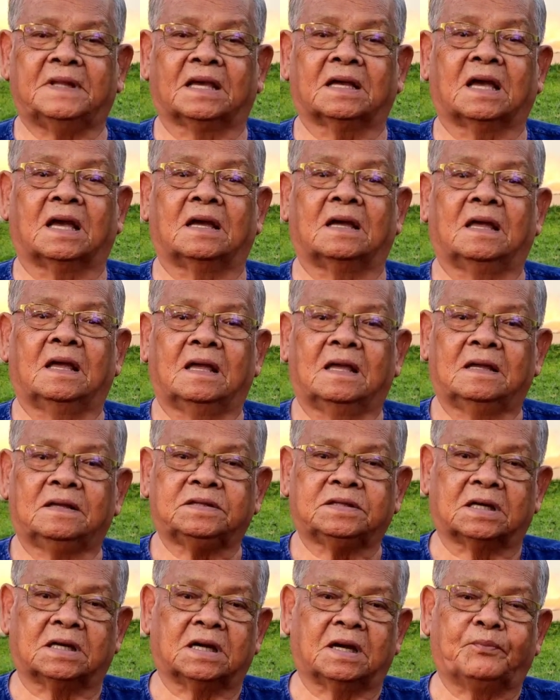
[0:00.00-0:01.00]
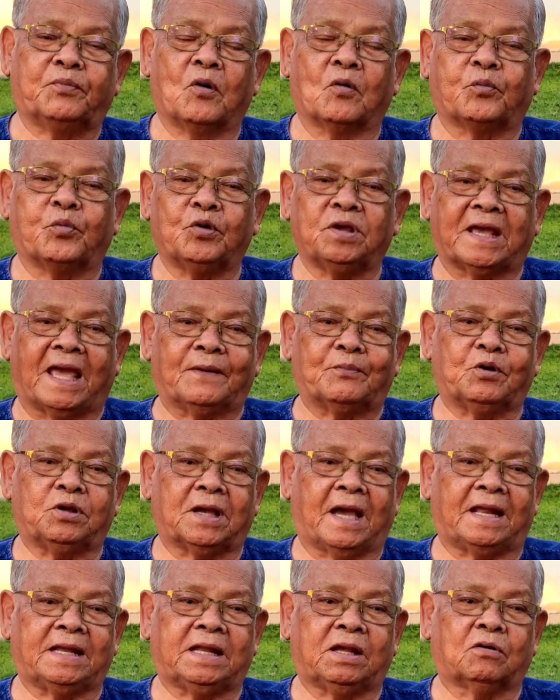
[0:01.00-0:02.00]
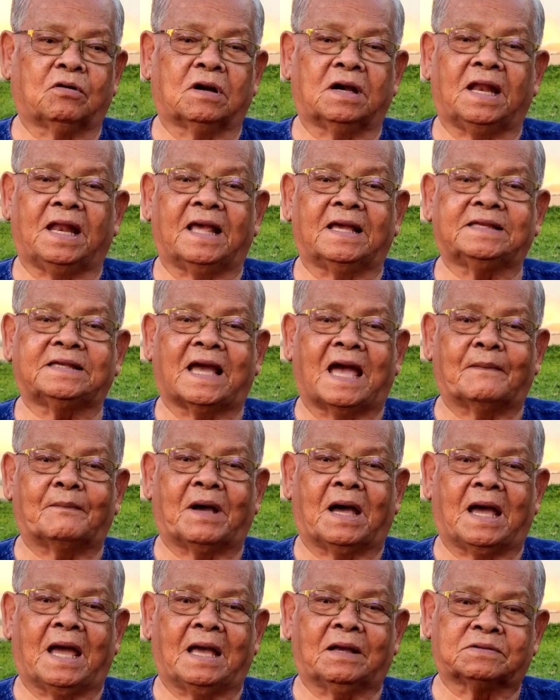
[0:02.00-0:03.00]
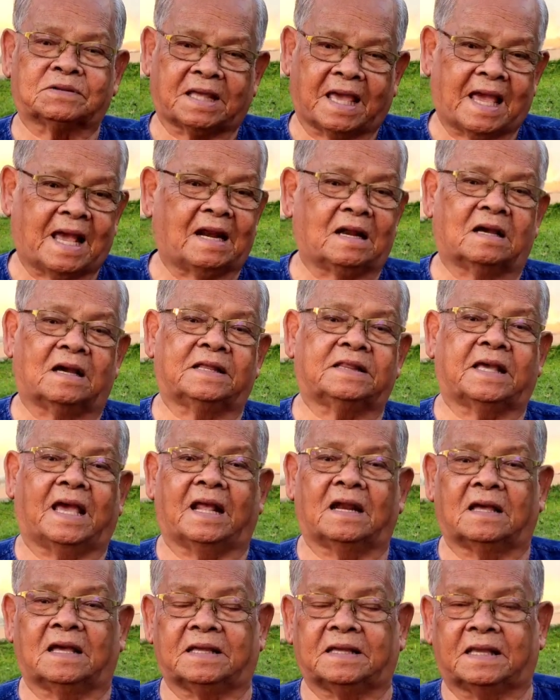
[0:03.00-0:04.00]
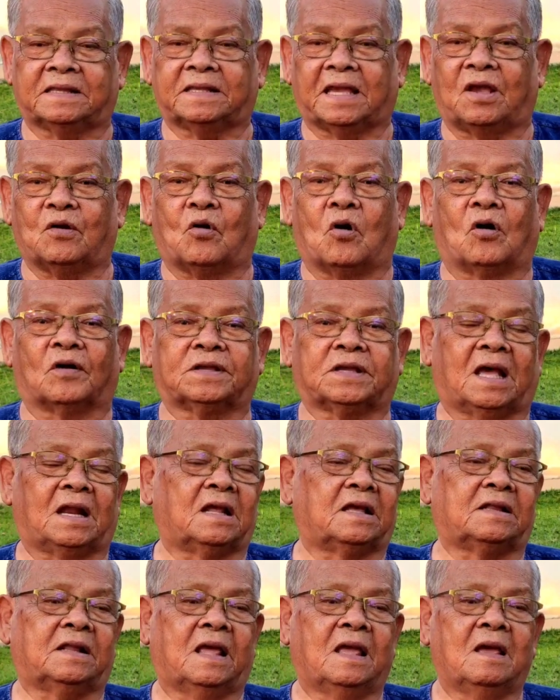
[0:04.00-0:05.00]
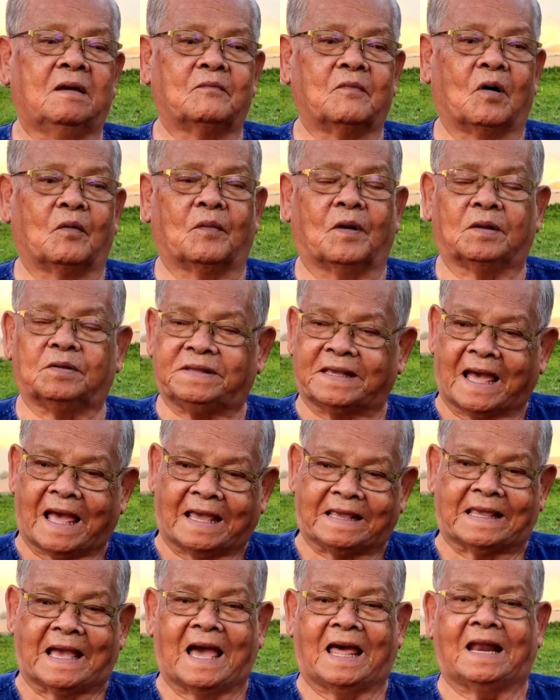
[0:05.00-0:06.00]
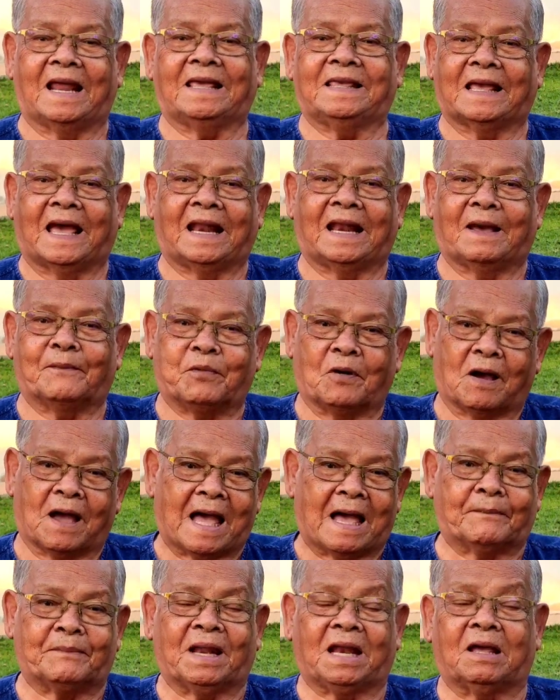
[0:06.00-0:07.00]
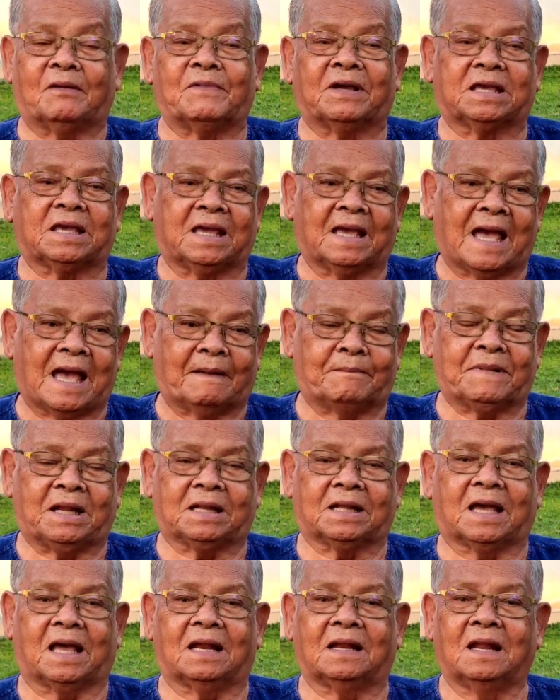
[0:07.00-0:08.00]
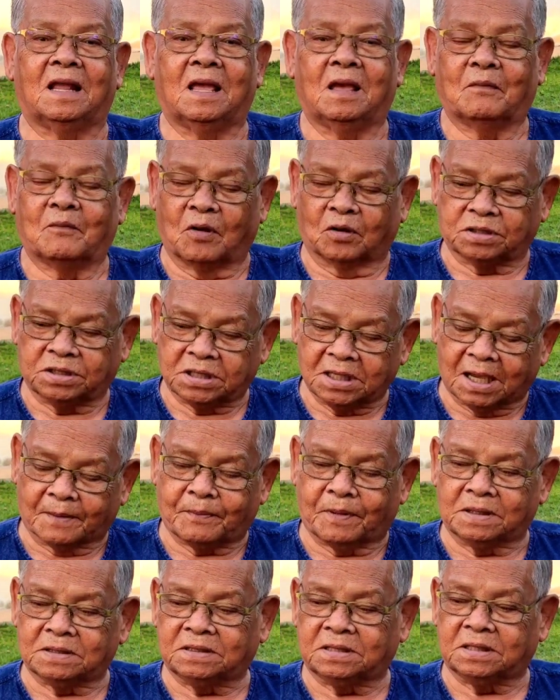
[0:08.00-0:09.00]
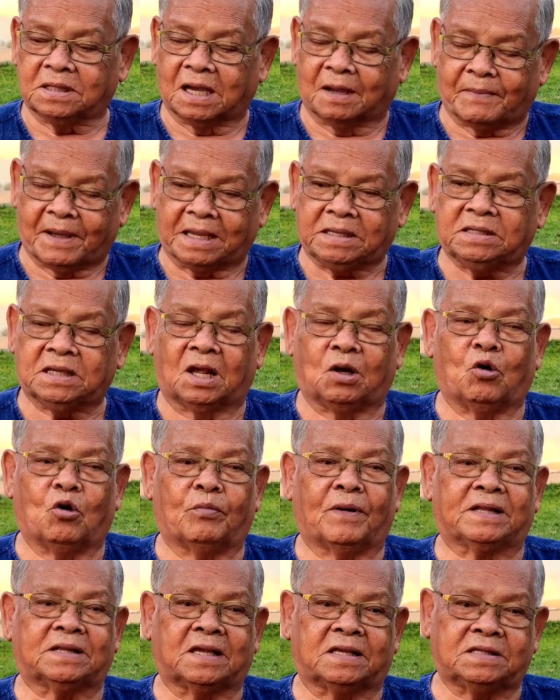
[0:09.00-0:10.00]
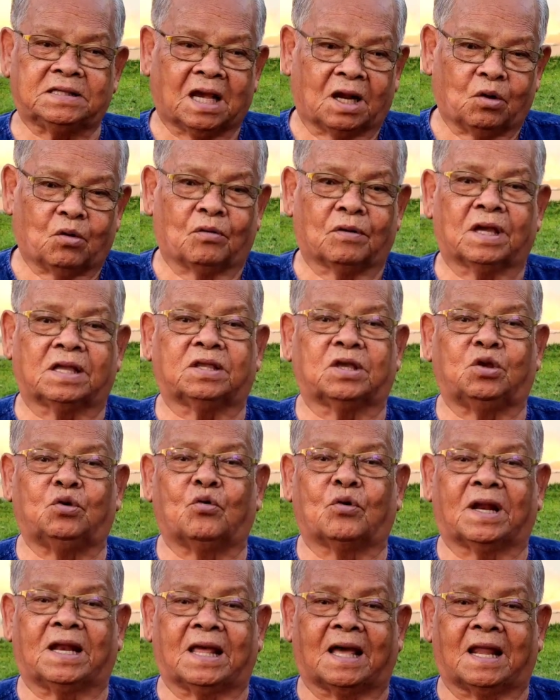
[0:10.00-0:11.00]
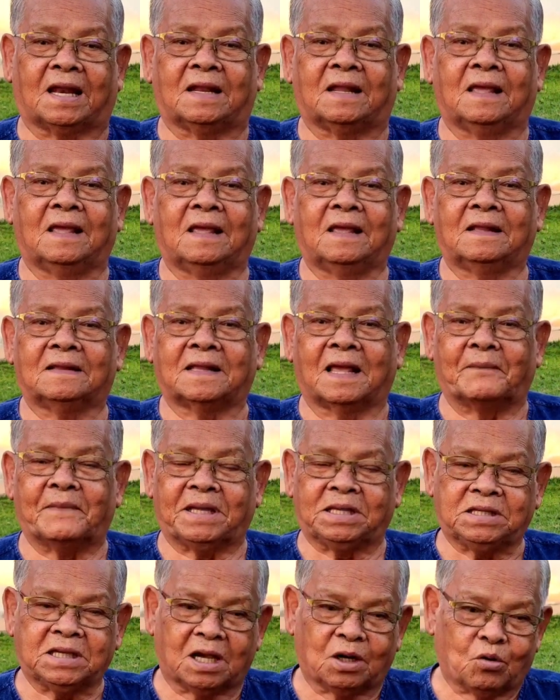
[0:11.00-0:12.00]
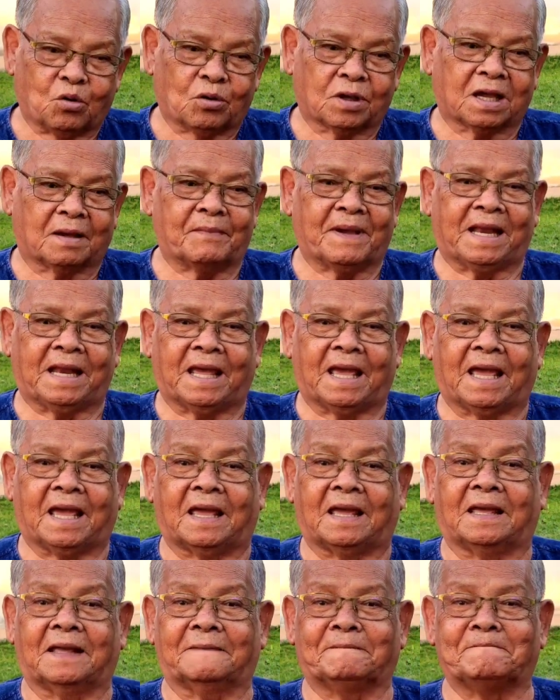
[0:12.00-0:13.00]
แล้วก็เจอพวกผู้ใหญ่ผู้ใหญ่ที่เคยเลี้ยงชามาแทงเลยแทงเลยใช้หอใช้เลย บอกยายานะยานะพอห้ามไปแล้วเมื่อกี้ห้ามเด็ดขาดบอกเชื่อเชื่อไหมเชื่อลุงไหมถ้าเชื่อลุงกันจะอยู่กันนาน ถ้าไม่เชื่อลุงก็ไม่แน่